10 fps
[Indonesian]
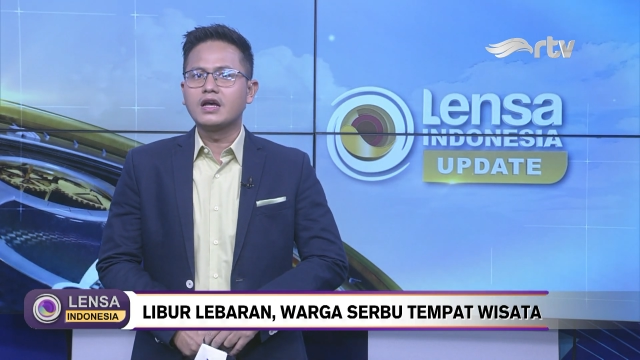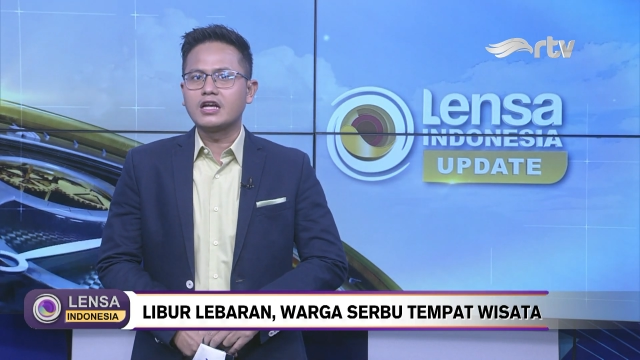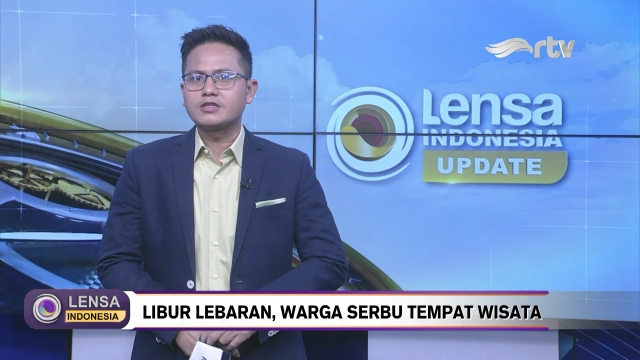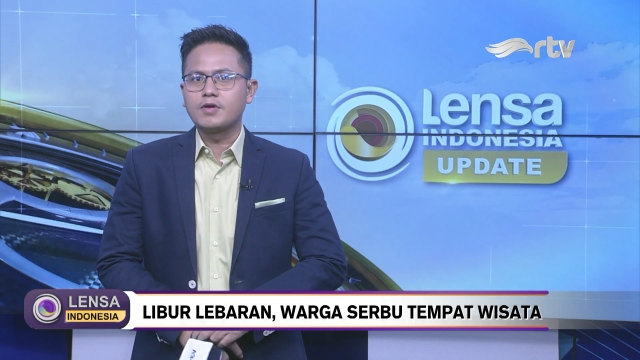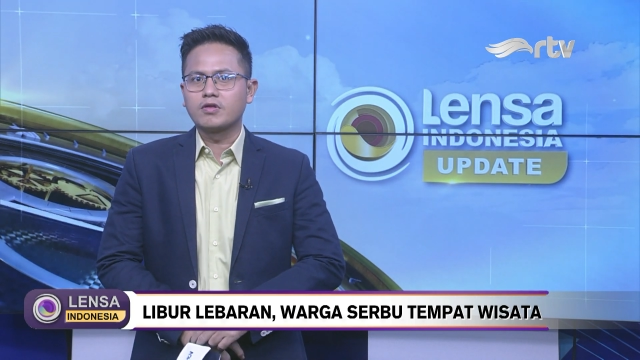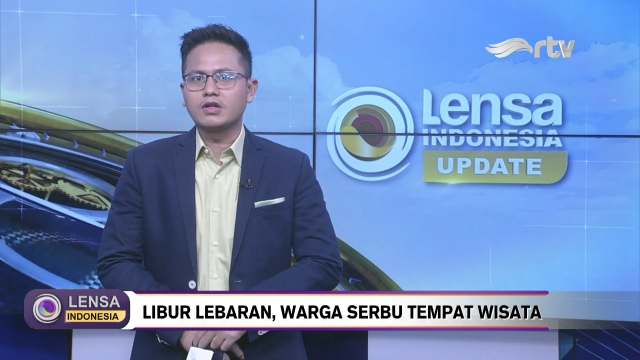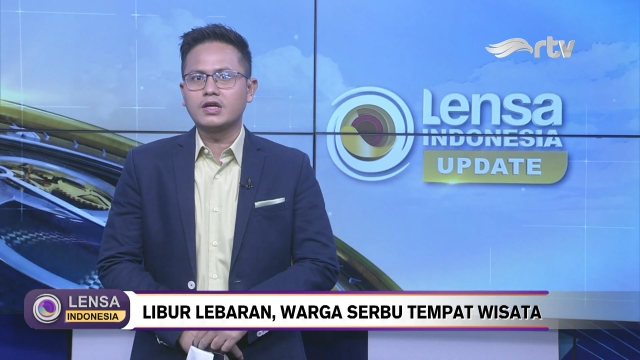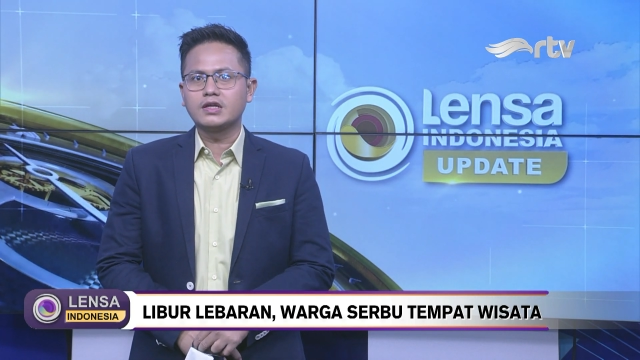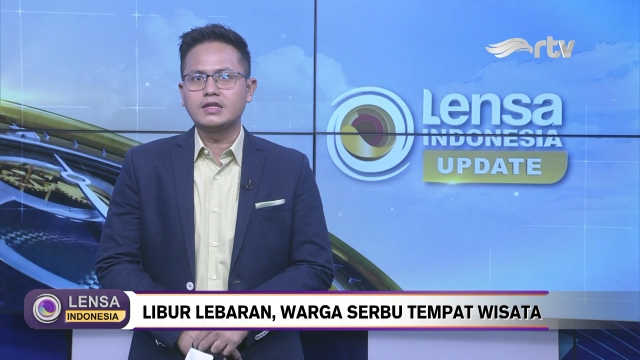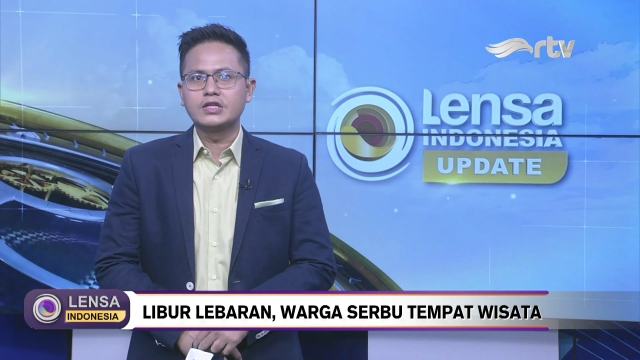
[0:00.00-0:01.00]
Hasbi
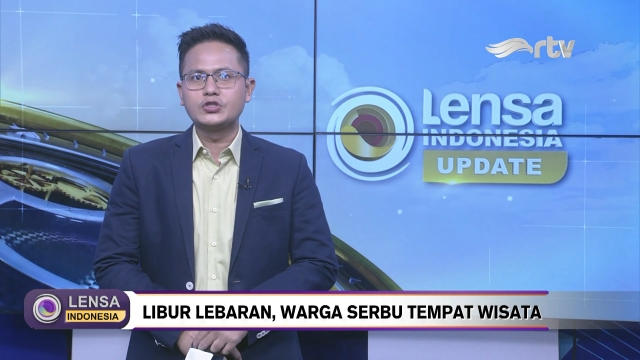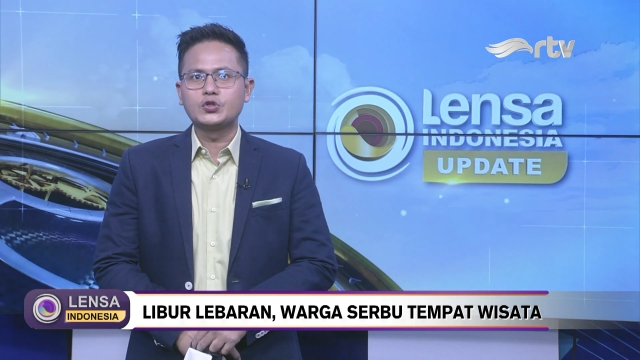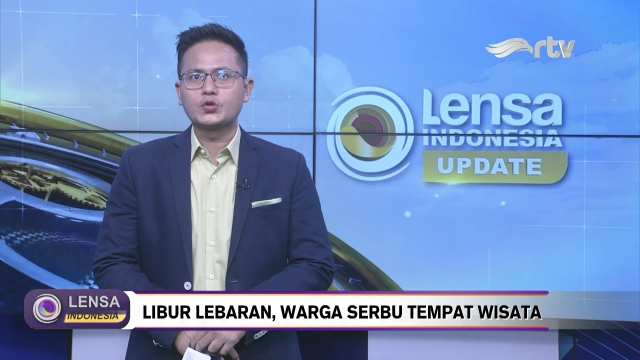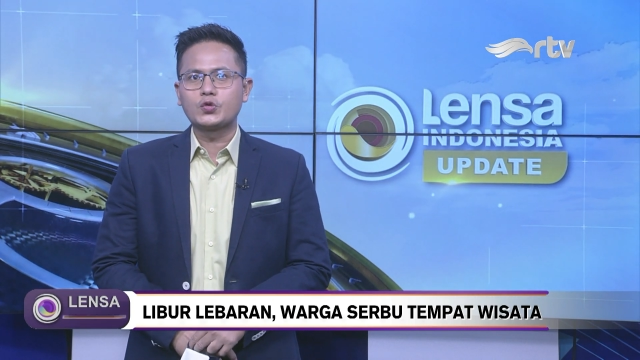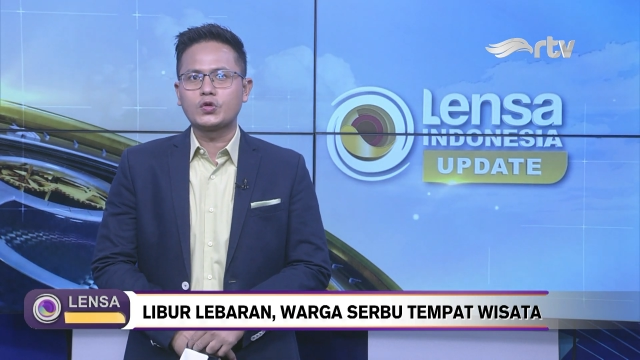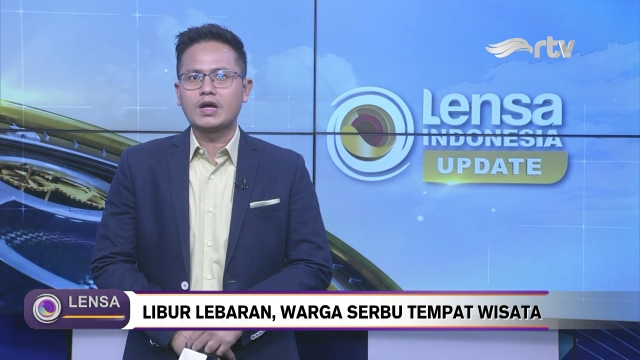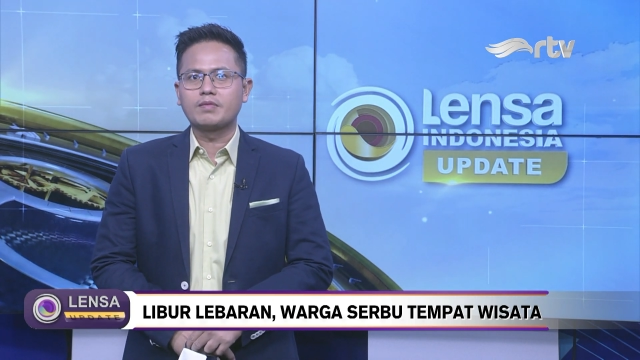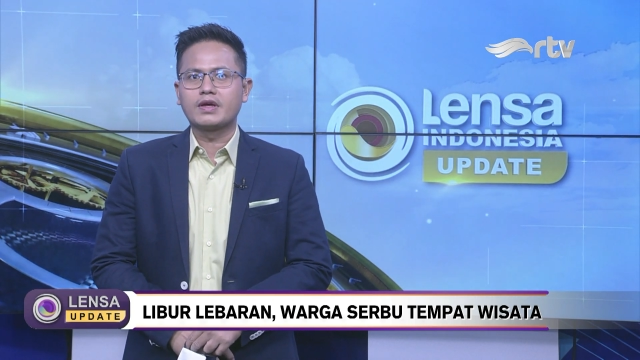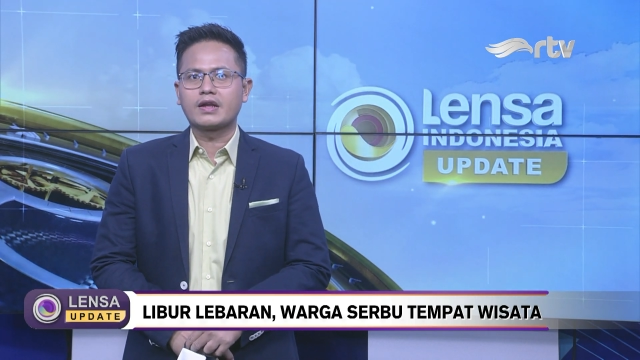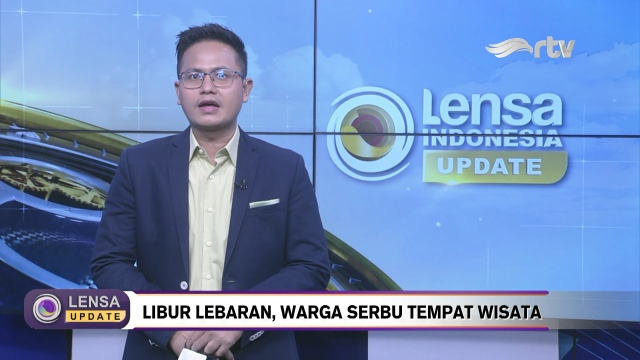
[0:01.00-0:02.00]
Allah dan juru
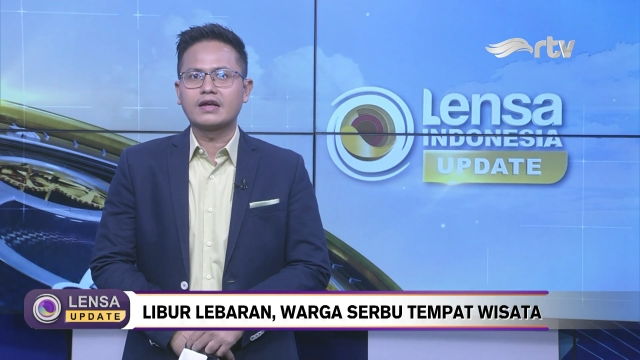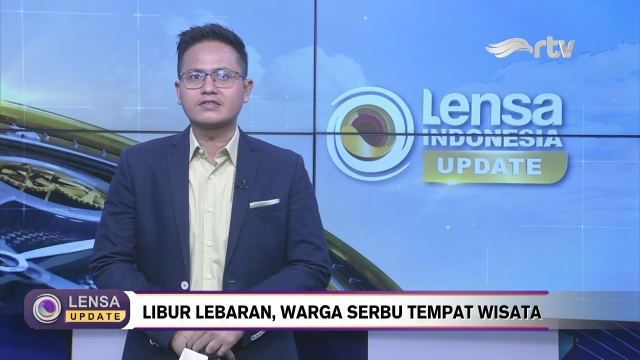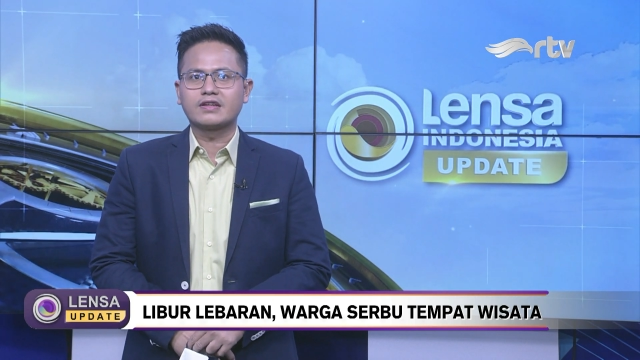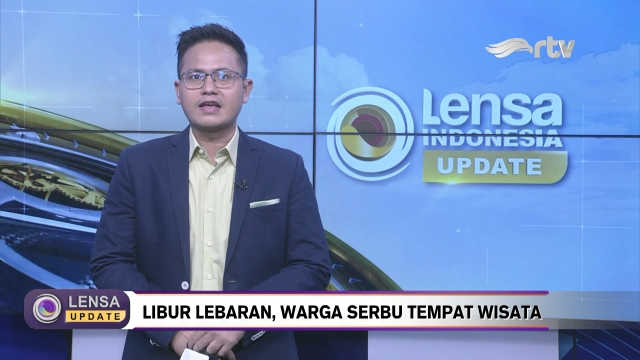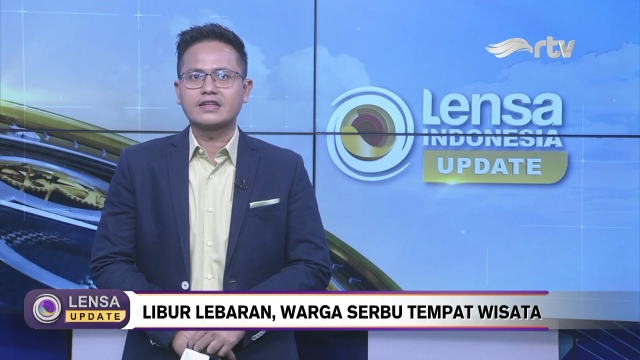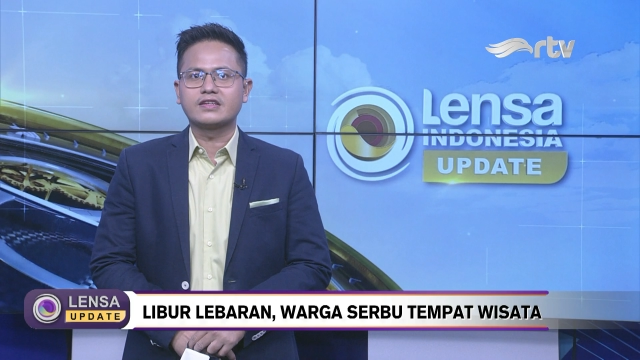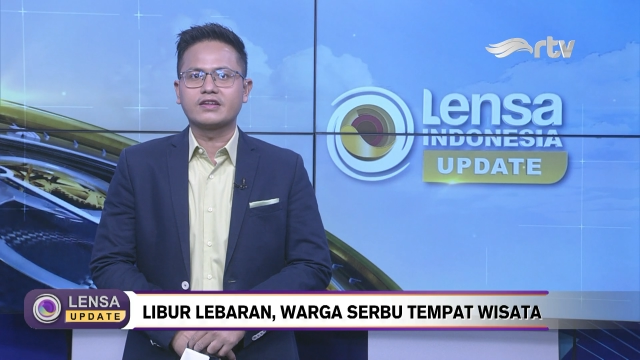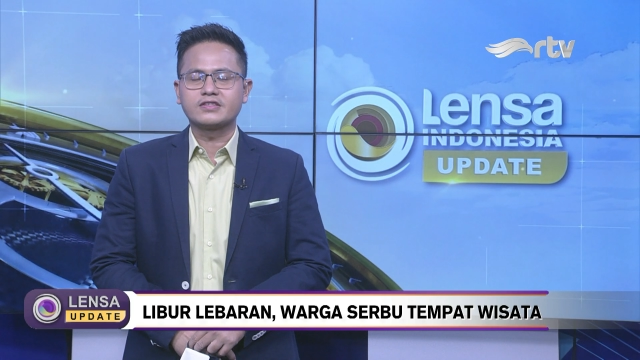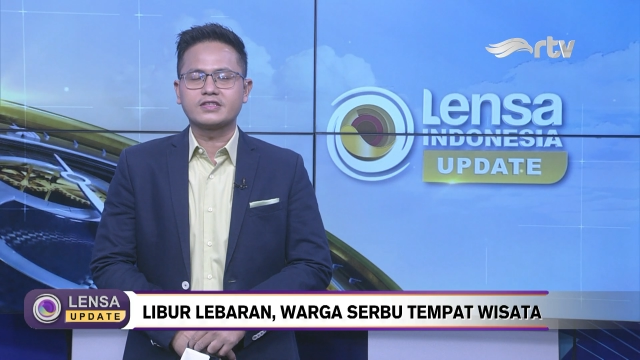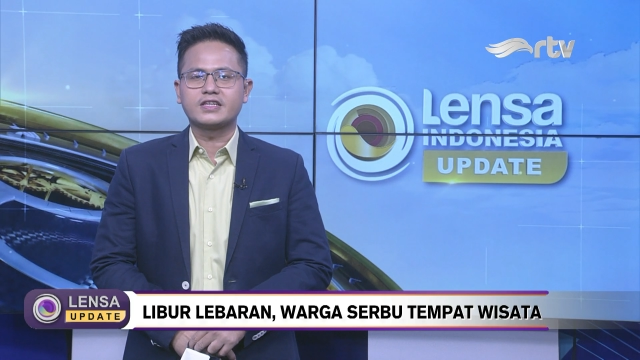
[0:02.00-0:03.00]
kamera Sri Asi
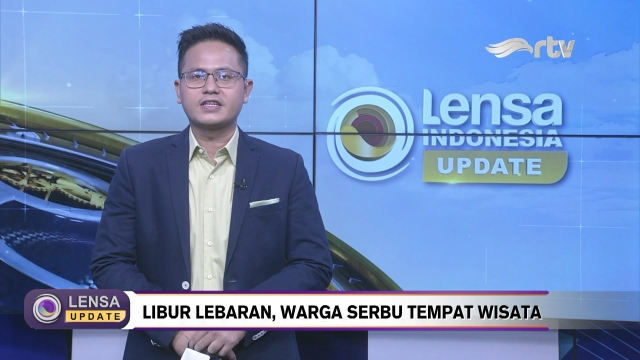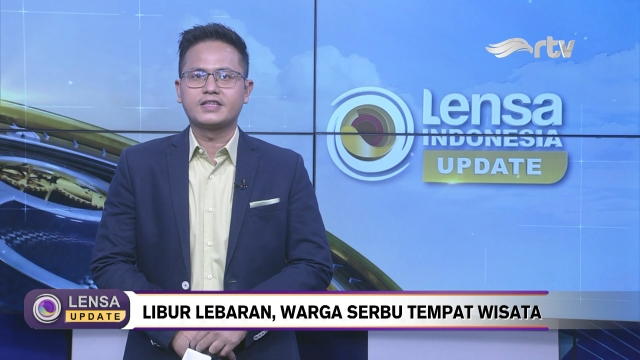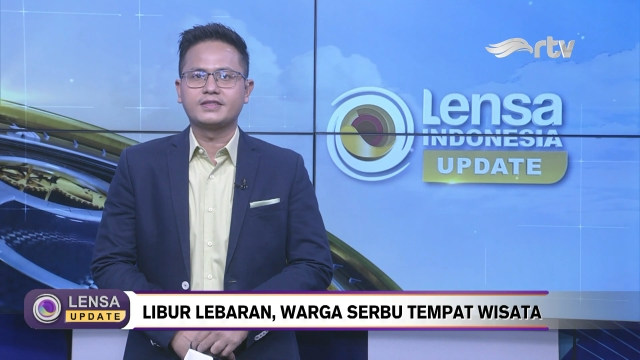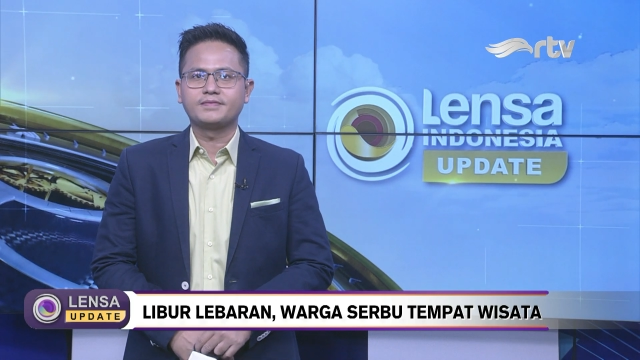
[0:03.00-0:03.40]
Rizki.